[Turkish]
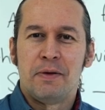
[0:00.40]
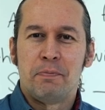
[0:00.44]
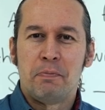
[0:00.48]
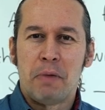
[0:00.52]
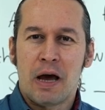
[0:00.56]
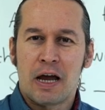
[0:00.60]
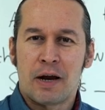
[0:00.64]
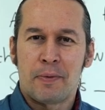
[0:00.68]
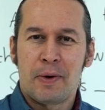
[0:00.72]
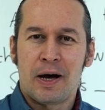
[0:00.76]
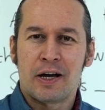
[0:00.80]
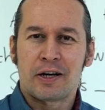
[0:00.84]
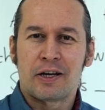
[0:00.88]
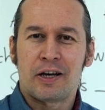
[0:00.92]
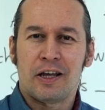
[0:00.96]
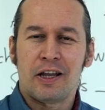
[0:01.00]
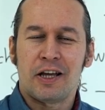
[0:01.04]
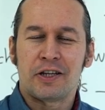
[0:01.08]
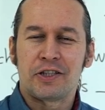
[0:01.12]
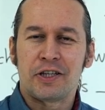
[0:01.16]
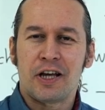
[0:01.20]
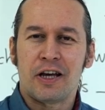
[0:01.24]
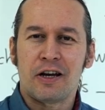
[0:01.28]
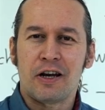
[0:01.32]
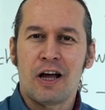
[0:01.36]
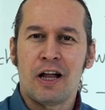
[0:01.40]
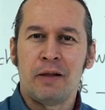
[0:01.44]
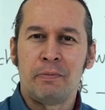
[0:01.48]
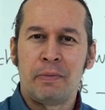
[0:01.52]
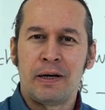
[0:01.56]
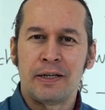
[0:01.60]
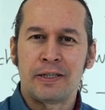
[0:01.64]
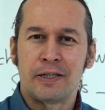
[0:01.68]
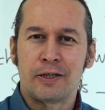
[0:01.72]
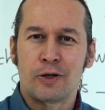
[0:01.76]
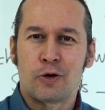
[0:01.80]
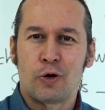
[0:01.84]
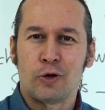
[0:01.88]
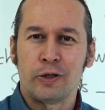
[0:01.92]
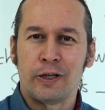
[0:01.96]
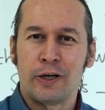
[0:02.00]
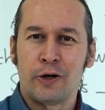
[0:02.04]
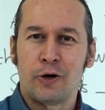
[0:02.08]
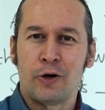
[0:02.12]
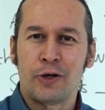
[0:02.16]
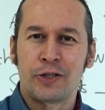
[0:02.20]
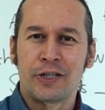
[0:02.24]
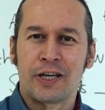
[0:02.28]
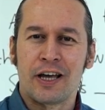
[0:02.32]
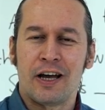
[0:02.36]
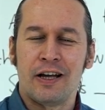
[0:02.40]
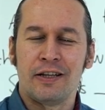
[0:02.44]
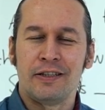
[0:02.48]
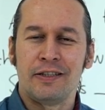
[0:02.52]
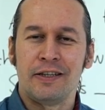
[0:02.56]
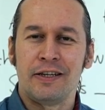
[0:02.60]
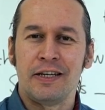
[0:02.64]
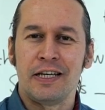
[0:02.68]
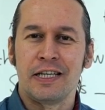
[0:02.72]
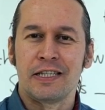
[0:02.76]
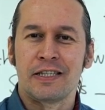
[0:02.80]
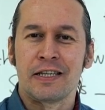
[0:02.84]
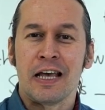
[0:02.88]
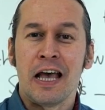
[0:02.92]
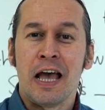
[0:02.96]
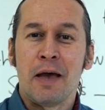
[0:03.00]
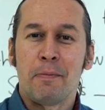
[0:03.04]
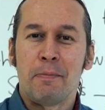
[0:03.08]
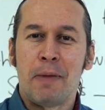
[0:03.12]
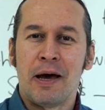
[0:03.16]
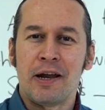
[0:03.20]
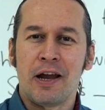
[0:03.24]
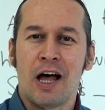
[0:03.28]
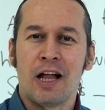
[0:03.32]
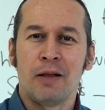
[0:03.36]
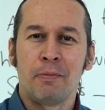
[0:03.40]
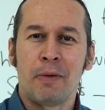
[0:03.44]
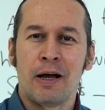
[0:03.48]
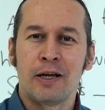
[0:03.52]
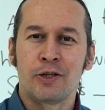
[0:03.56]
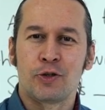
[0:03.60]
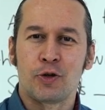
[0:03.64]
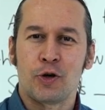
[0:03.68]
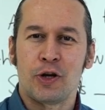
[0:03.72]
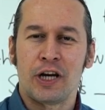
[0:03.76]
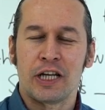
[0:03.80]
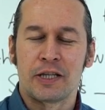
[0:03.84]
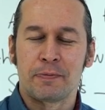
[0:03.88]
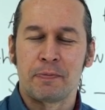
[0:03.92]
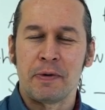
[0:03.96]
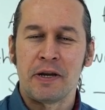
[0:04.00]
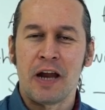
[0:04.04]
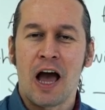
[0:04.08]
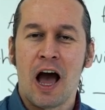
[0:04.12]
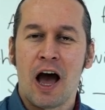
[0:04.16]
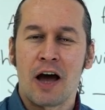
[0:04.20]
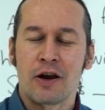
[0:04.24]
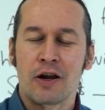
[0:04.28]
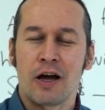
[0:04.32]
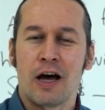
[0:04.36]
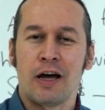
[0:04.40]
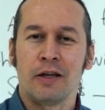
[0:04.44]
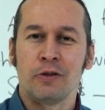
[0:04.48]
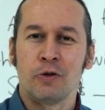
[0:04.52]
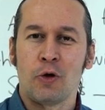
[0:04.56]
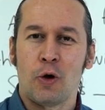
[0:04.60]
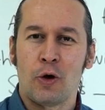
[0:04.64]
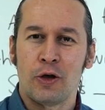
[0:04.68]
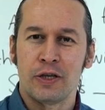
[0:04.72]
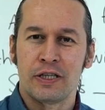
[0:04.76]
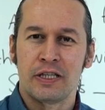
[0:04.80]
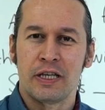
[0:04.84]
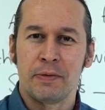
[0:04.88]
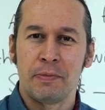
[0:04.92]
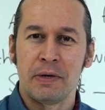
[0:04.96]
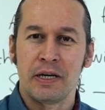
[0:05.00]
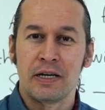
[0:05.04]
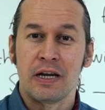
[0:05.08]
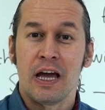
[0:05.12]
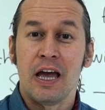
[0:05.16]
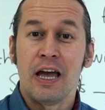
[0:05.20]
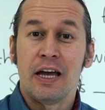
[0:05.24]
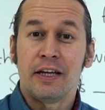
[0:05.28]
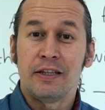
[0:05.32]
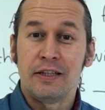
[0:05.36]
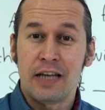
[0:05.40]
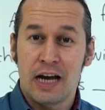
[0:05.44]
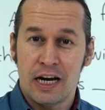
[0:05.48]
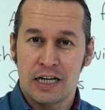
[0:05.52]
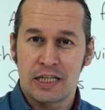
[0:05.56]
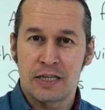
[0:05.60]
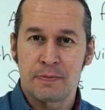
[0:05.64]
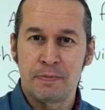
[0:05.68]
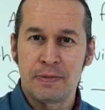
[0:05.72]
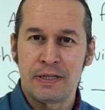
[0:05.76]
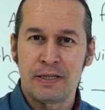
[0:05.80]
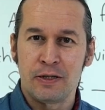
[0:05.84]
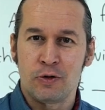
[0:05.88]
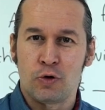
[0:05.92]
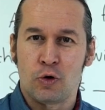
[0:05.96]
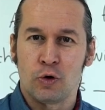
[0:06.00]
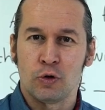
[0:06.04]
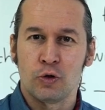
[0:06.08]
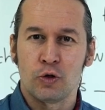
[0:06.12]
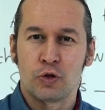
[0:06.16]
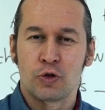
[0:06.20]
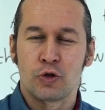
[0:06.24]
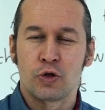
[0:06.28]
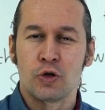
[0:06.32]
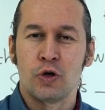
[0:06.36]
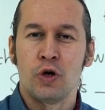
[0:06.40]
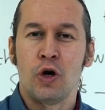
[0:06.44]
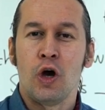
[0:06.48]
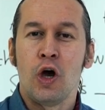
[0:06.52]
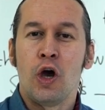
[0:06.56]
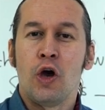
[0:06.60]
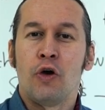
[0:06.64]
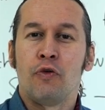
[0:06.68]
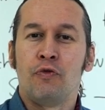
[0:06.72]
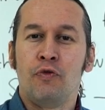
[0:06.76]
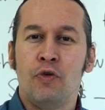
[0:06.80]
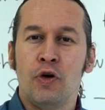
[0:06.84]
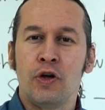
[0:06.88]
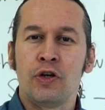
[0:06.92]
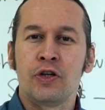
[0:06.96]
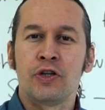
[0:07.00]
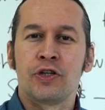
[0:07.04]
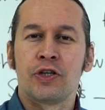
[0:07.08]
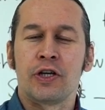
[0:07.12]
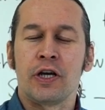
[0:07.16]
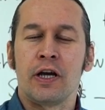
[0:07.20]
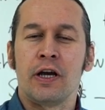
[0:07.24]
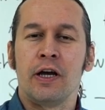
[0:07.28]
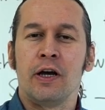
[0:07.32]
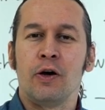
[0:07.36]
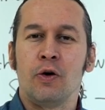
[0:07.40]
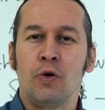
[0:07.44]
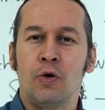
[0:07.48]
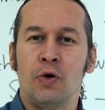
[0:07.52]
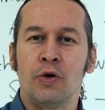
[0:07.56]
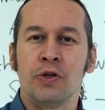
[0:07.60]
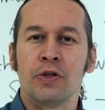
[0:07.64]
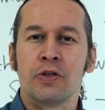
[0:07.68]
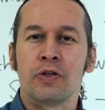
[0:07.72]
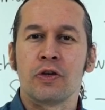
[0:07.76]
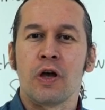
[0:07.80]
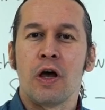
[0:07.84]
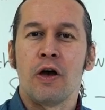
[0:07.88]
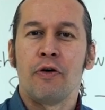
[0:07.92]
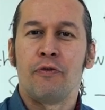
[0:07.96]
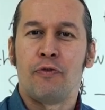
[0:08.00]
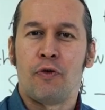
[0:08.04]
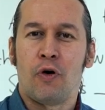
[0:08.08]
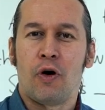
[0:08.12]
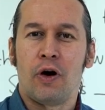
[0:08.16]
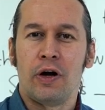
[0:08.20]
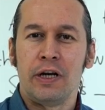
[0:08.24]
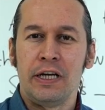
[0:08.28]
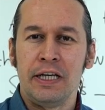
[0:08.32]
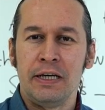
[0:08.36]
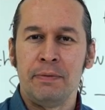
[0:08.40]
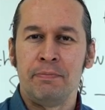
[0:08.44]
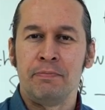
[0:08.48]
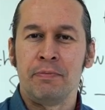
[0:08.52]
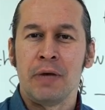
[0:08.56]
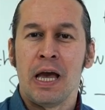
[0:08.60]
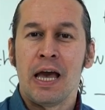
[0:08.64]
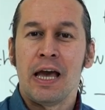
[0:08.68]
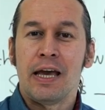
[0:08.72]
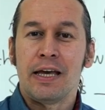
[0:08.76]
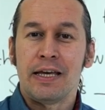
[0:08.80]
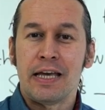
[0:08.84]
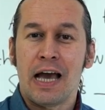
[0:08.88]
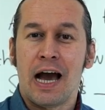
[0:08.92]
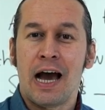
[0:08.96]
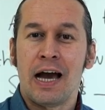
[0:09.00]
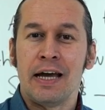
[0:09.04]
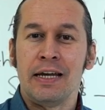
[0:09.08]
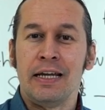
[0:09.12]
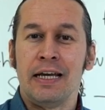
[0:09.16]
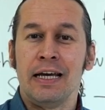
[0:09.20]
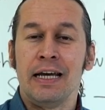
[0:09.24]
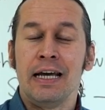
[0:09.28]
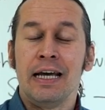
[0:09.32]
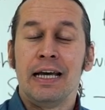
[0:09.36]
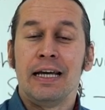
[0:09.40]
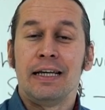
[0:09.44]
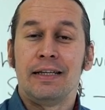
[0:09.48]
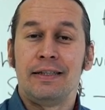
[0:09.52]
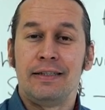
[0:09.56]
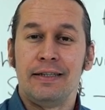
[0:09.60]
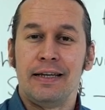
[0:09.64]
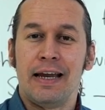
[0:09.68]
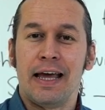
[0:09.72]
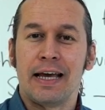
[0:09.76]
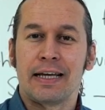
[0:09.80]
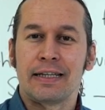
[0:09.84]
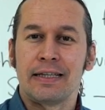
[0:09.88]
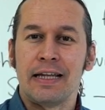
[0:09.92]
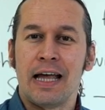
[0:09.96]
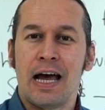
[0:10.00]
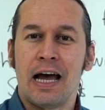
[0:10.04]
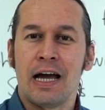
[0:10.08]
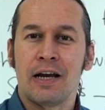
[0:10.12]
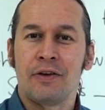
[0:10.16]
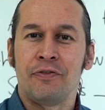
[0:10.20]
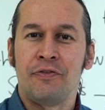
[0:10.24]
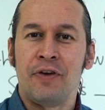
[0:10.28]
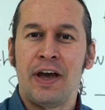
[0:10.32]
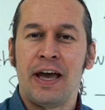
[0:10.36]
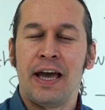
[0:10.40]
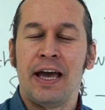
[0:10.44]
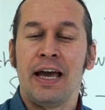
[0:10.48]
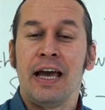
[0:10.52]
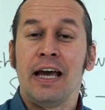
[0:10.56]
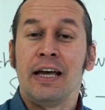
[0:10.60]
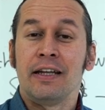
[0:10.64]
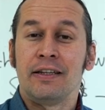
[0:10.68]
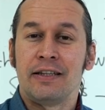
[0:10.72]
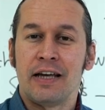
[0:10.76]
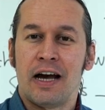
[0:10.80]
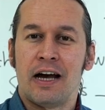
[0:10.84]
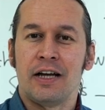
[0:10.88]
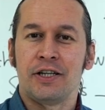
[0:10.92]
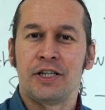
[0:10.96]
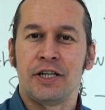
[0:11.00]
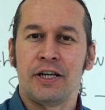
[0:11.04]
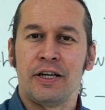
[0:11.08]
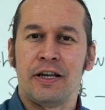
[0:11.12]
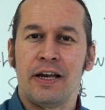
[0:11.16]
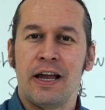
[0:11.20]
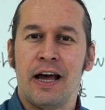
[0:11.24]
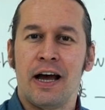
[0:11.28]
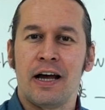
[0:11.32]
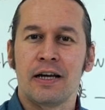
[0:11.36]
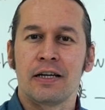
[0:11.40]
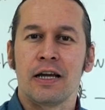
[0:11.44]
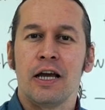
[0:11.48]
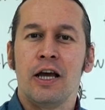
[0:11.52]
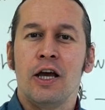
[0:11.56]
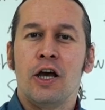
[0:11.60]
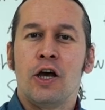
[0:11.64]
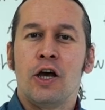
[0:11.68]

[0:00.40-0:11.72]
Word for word: Merhaba arkadaşlar, Almanca Kolay'a hoş geldiniz. Ben Almanca öğretmeni Erhan Özdemir. Dersimizin konusu Wünsche und Vorlieben yani dilekler ve tercihler.